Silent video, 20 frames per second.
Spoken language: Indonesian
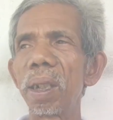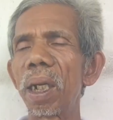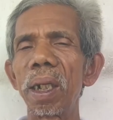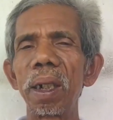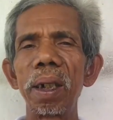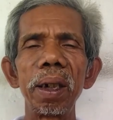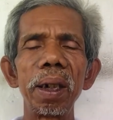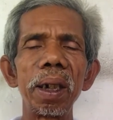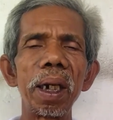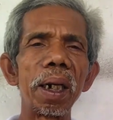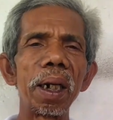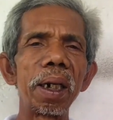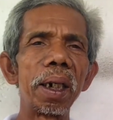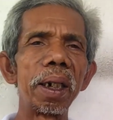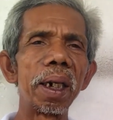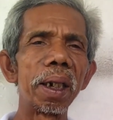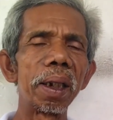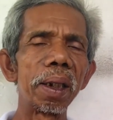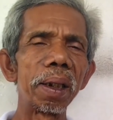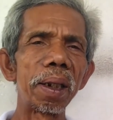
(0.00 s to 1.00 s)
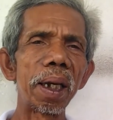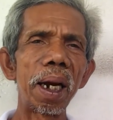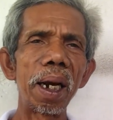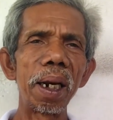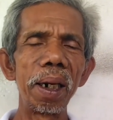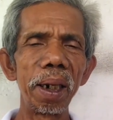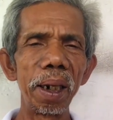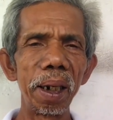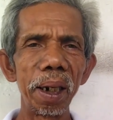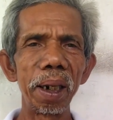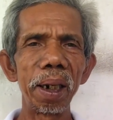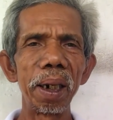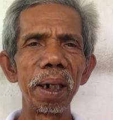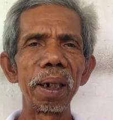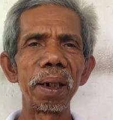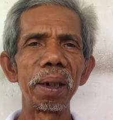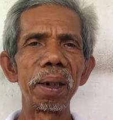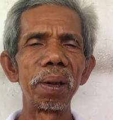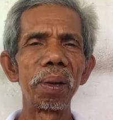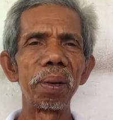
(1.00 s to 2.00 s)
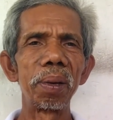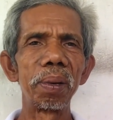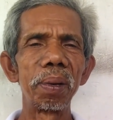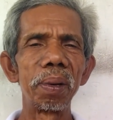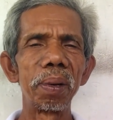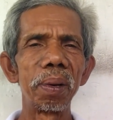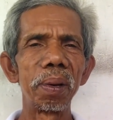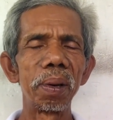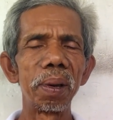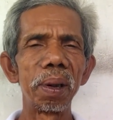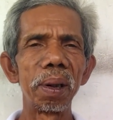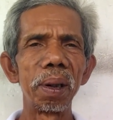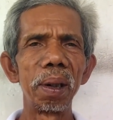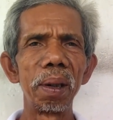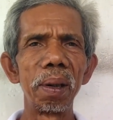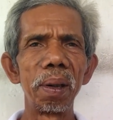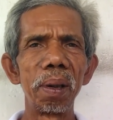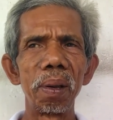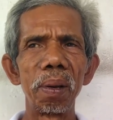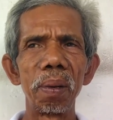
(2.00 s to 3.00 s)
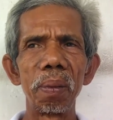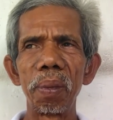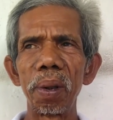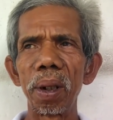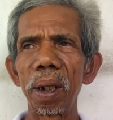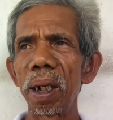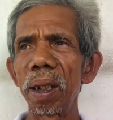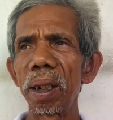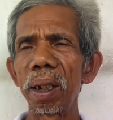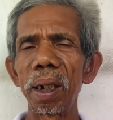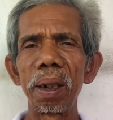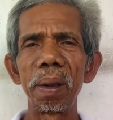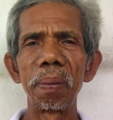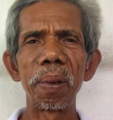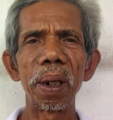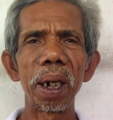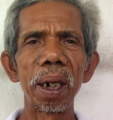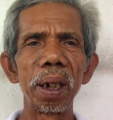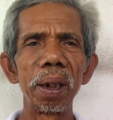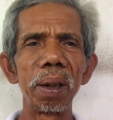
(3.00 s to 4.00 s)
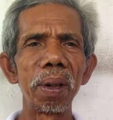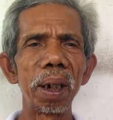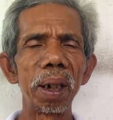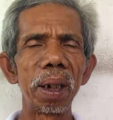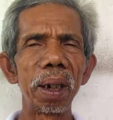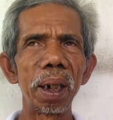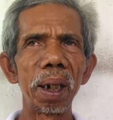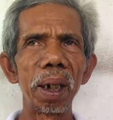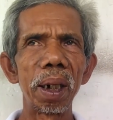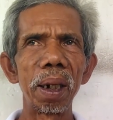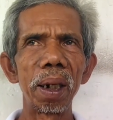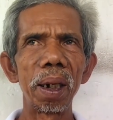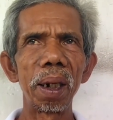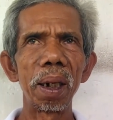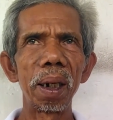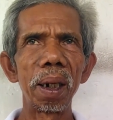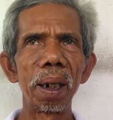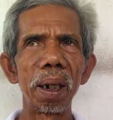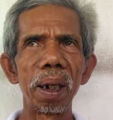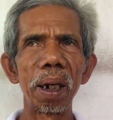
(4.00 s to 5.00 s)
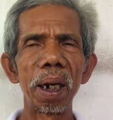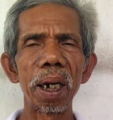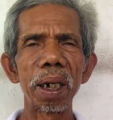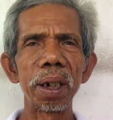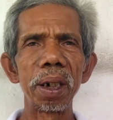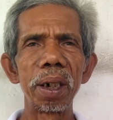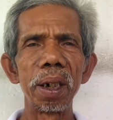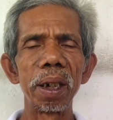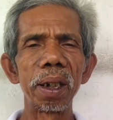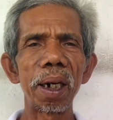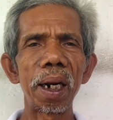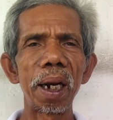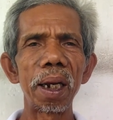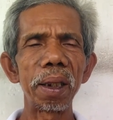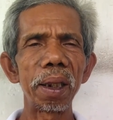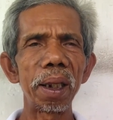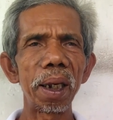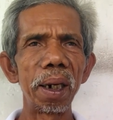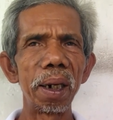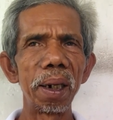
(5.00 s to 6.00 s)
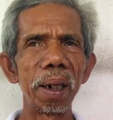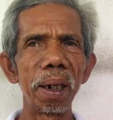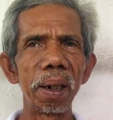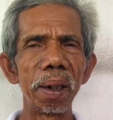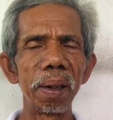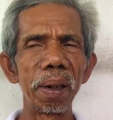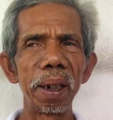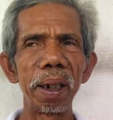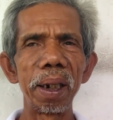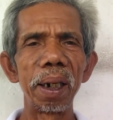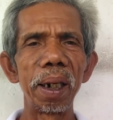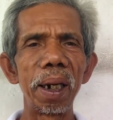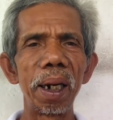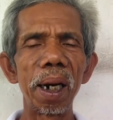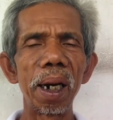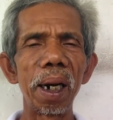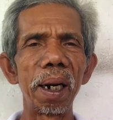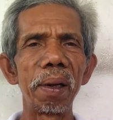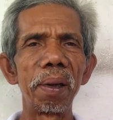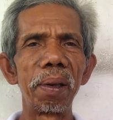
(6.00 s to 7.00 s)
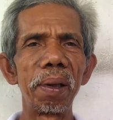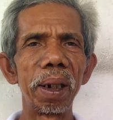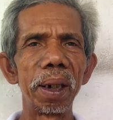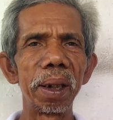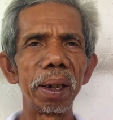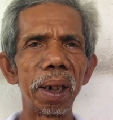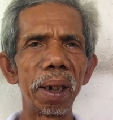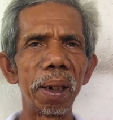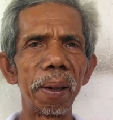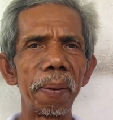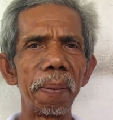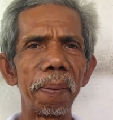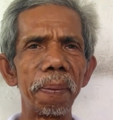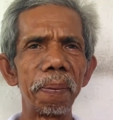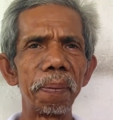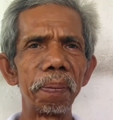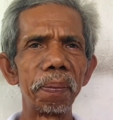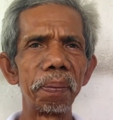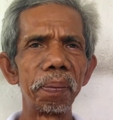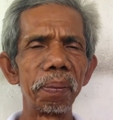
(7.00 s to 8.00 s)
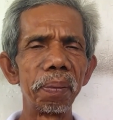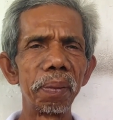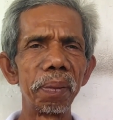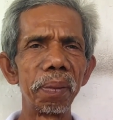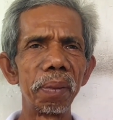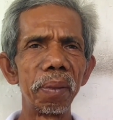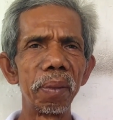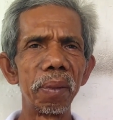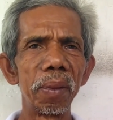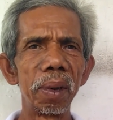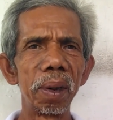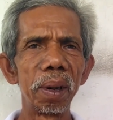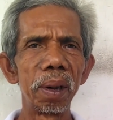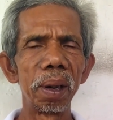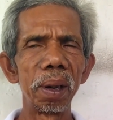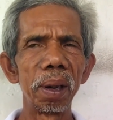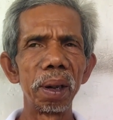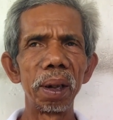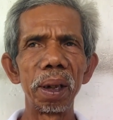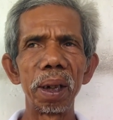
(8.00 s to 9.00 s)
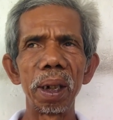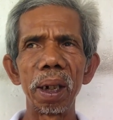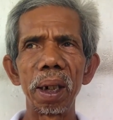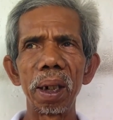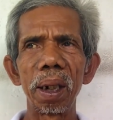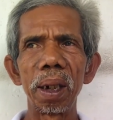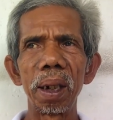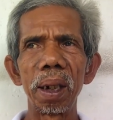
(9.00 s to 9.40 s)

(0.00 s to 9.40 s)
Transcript: tadi ada yang tahlil gitu bahkan tadi pagi itu ada SD Seraten tiga mereka ngapain pak di sini iya.